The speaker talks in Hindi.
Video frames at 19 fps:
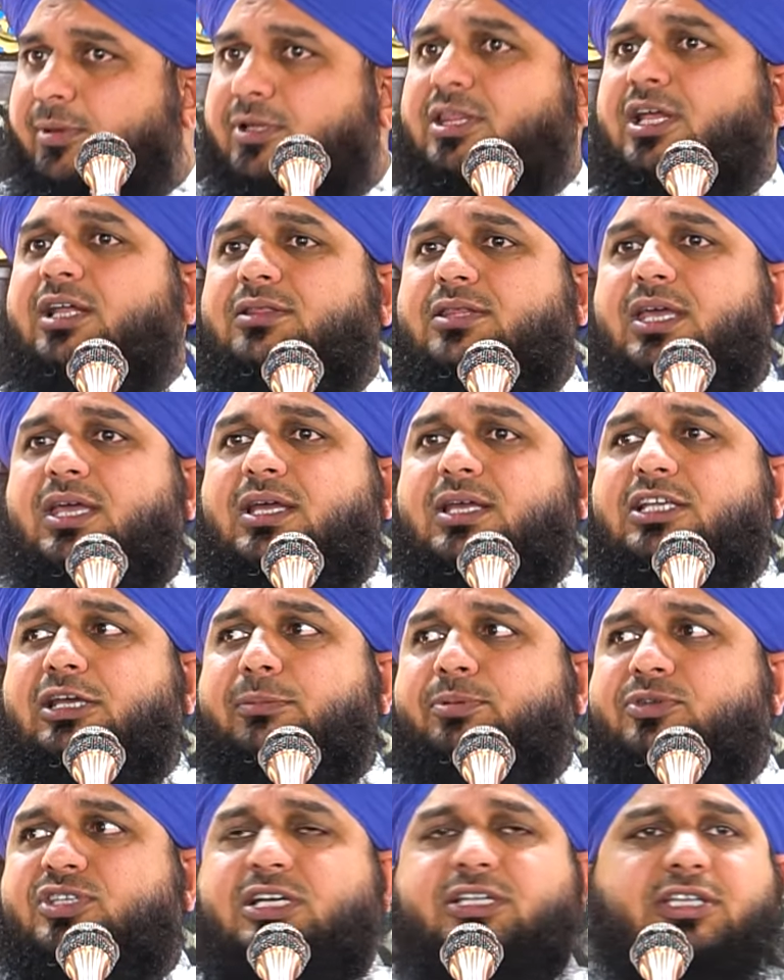बताता है कि ये
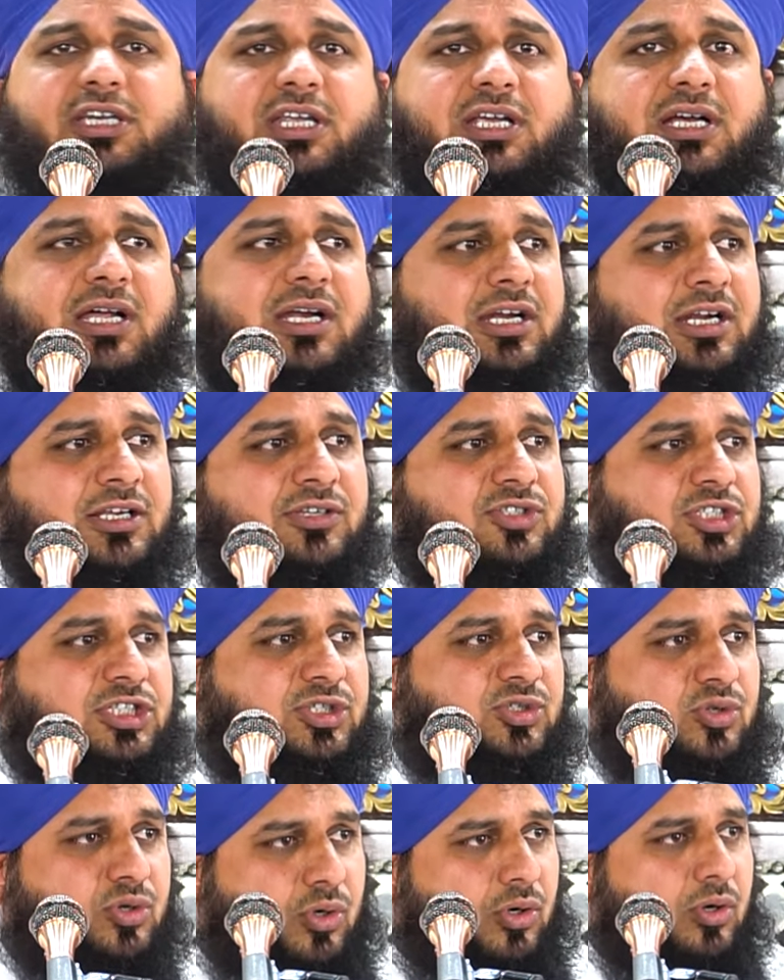पसंद नहीं कर रहा इस
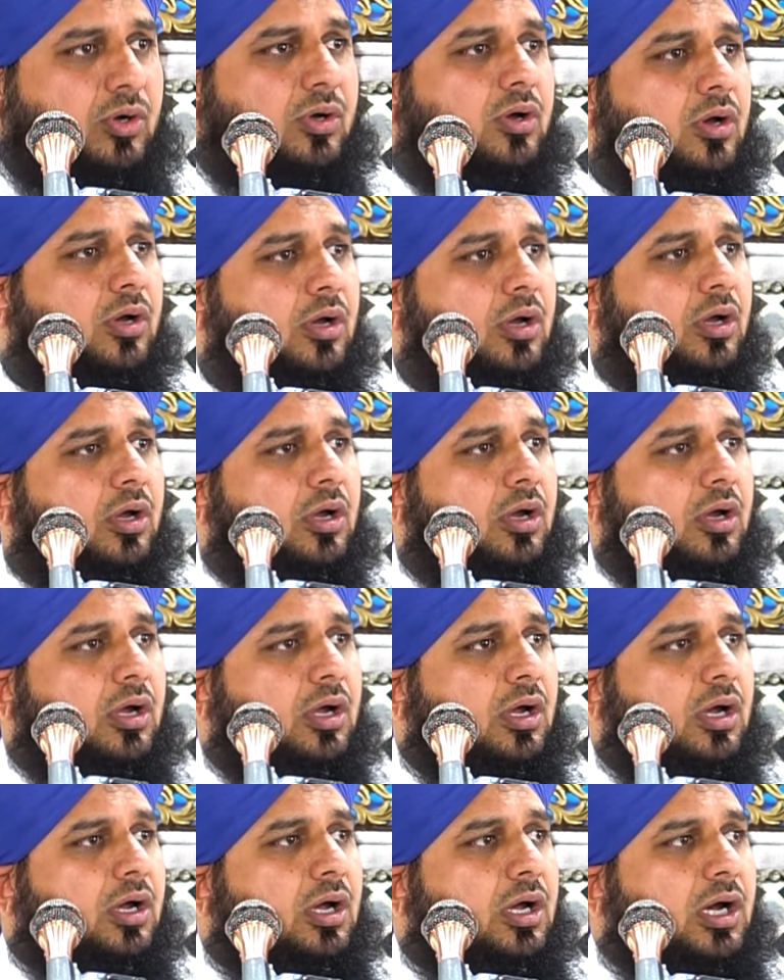चीज़ को
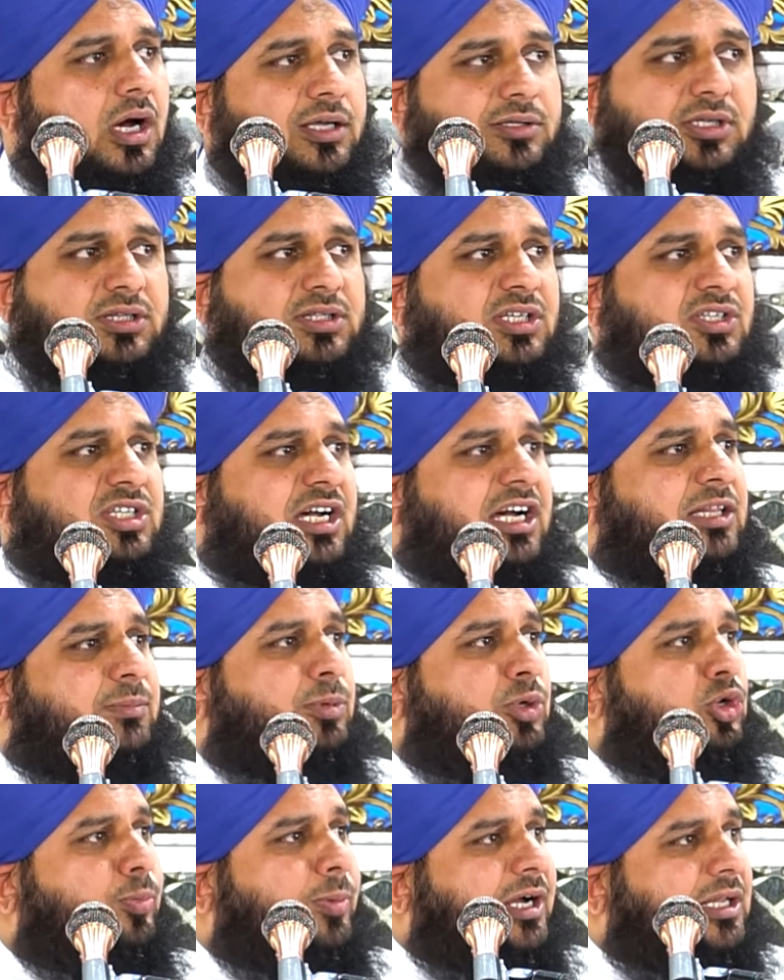हज़रत साद
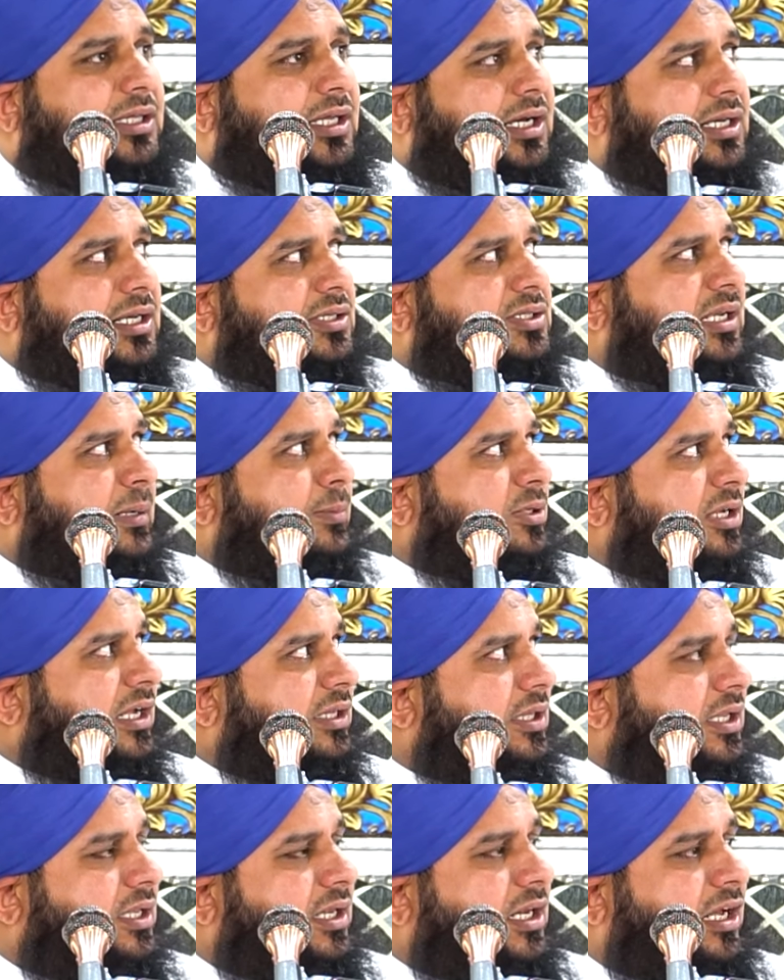बिन उबादा के
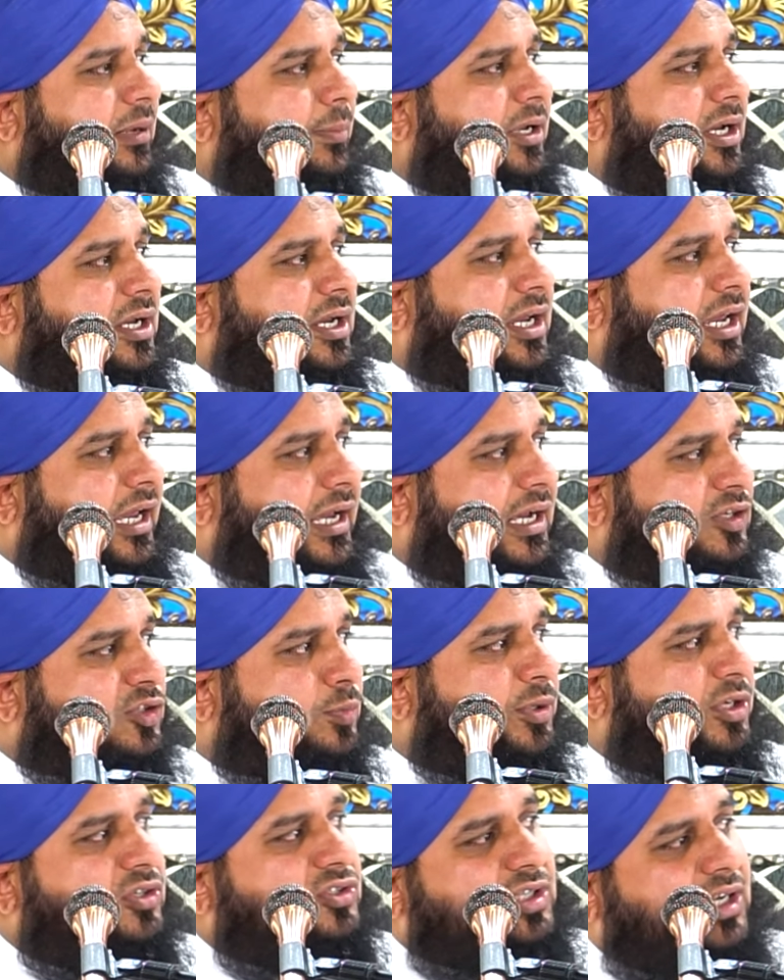साहबजादे जनाब कैस
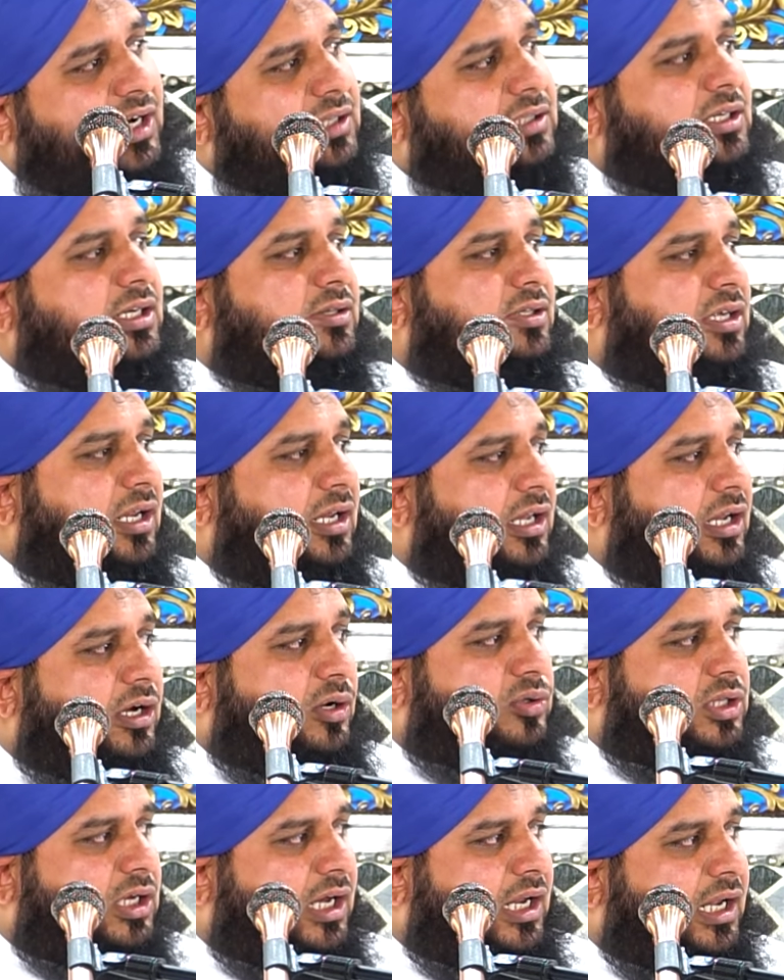बिन साद रदी
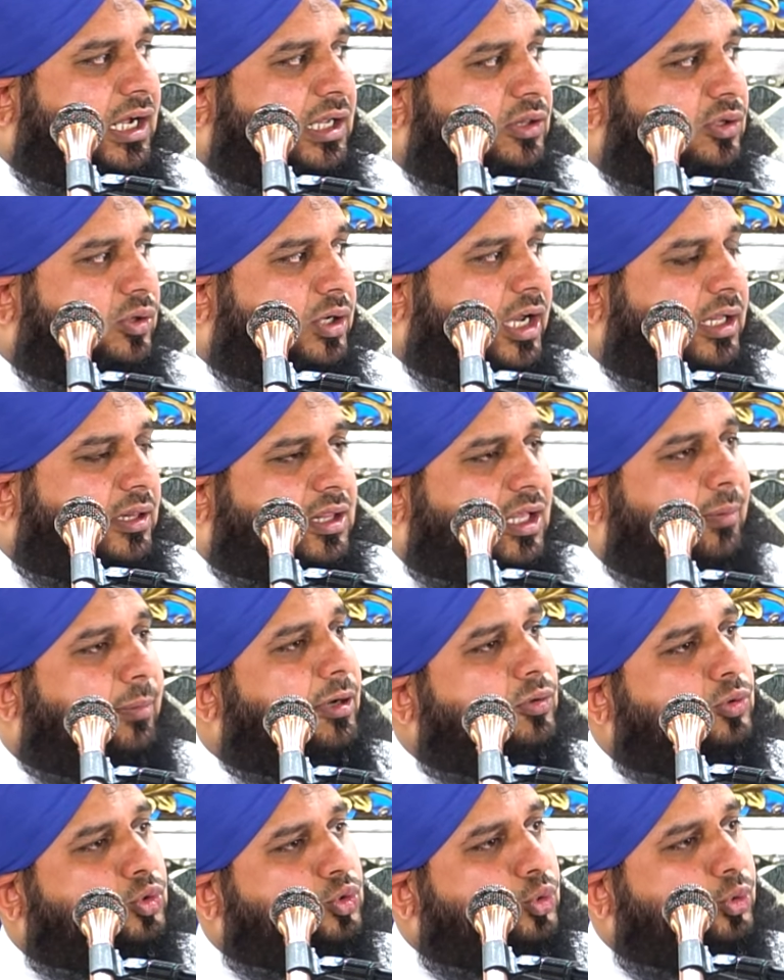अल्लाह तु कहते हैं
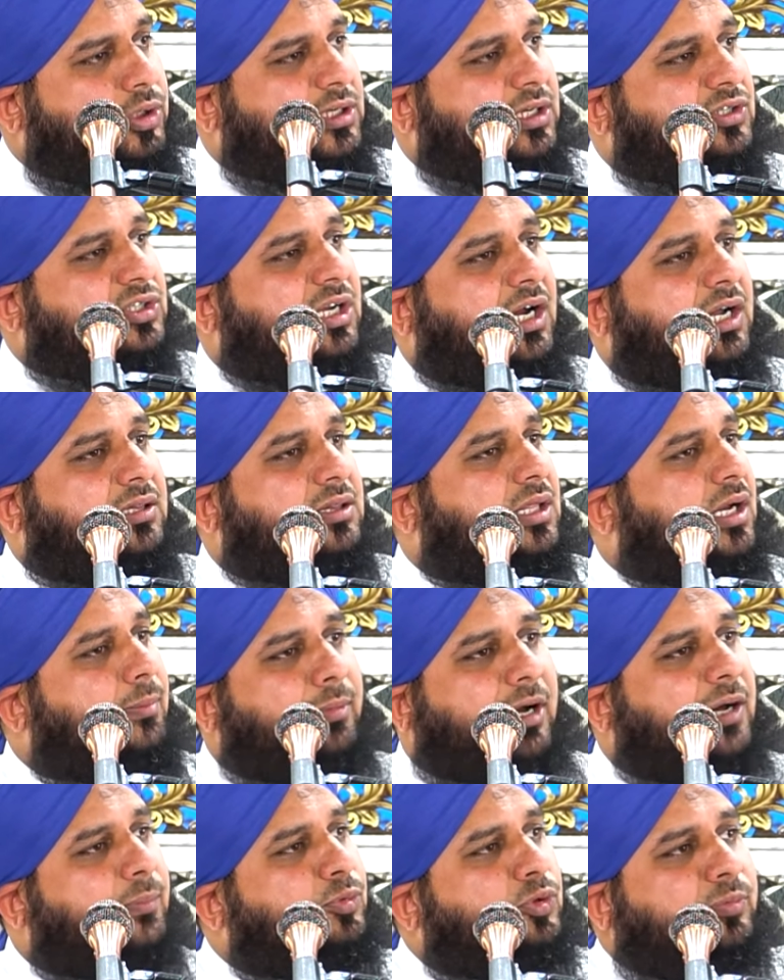मैं हजूर के साथ था
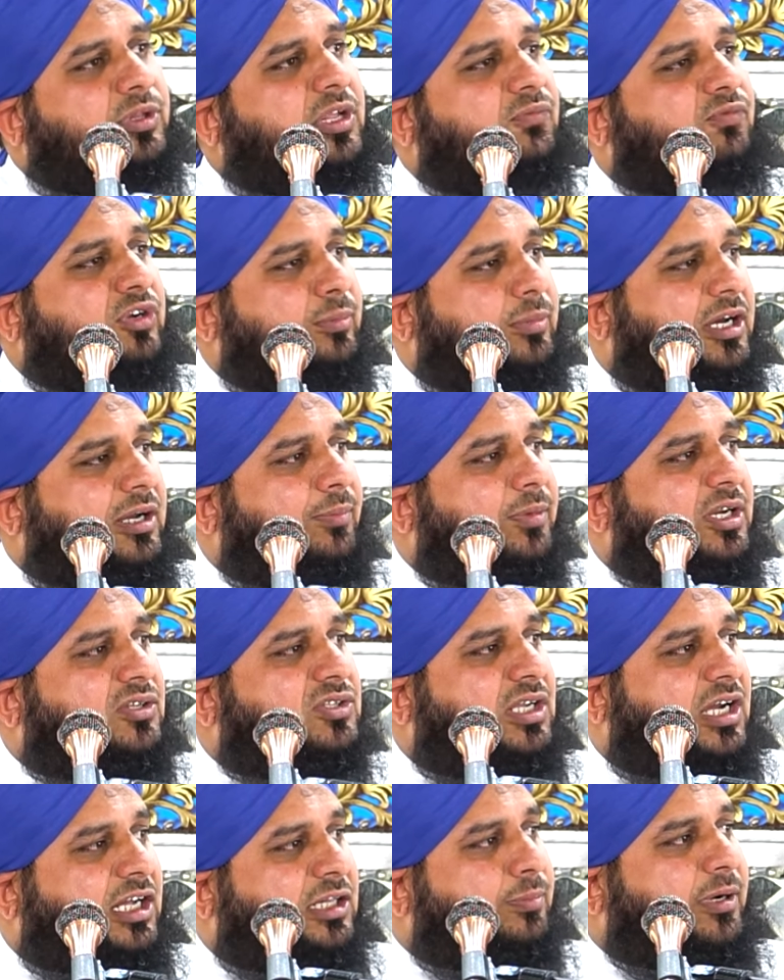महबूब ने फरमाया मेरे
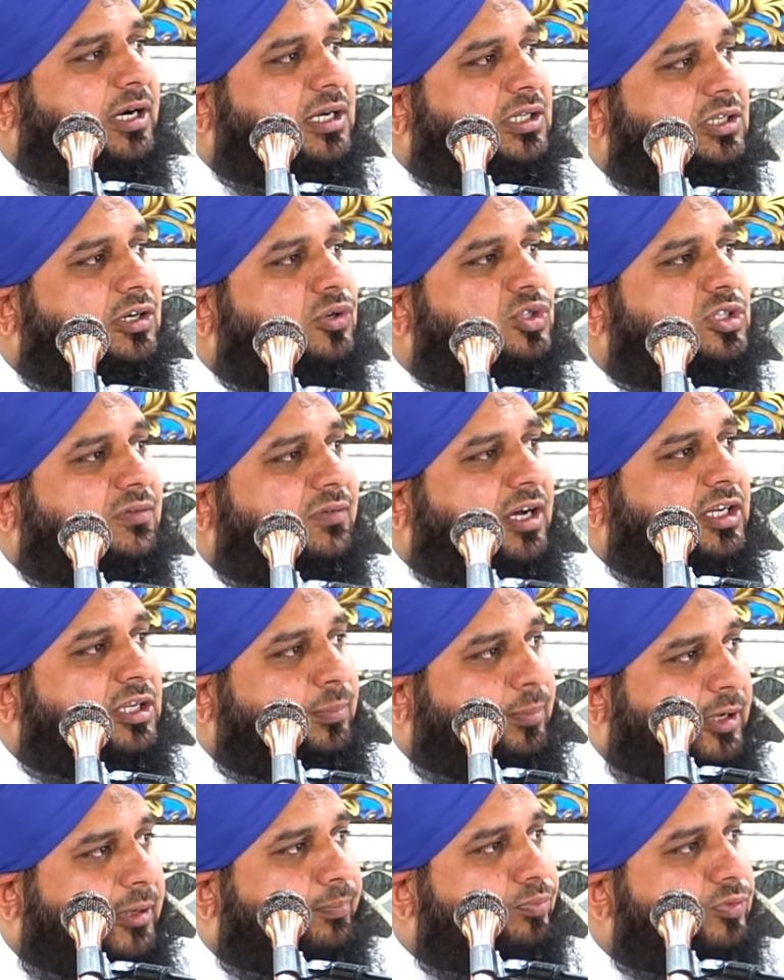साथ बैठ जाओ सवारी
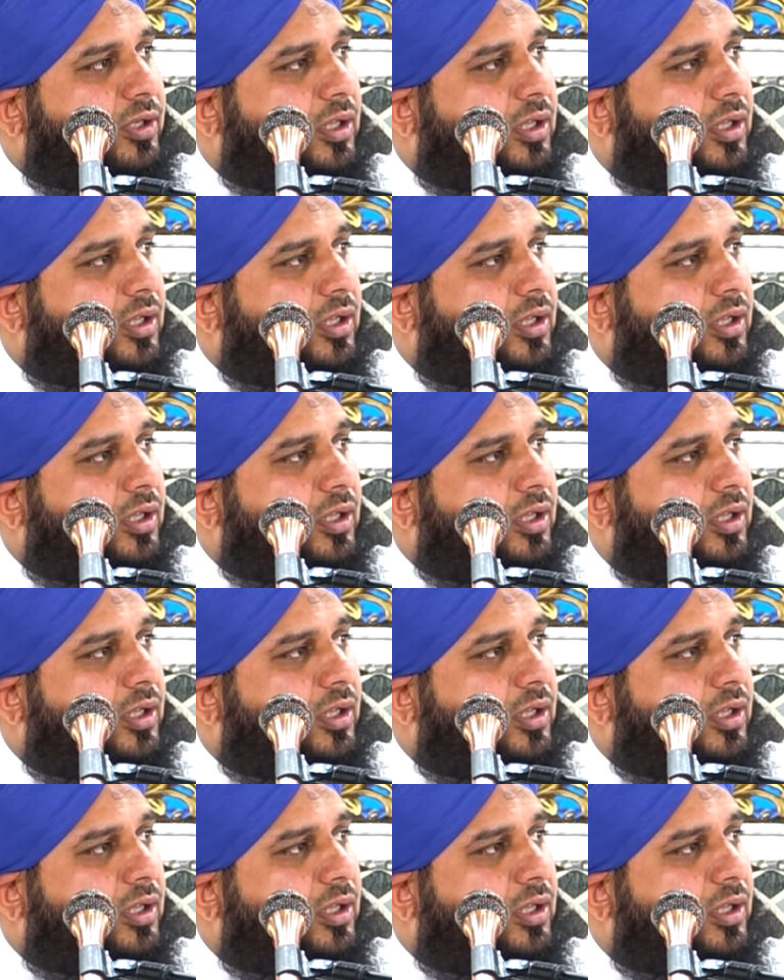पे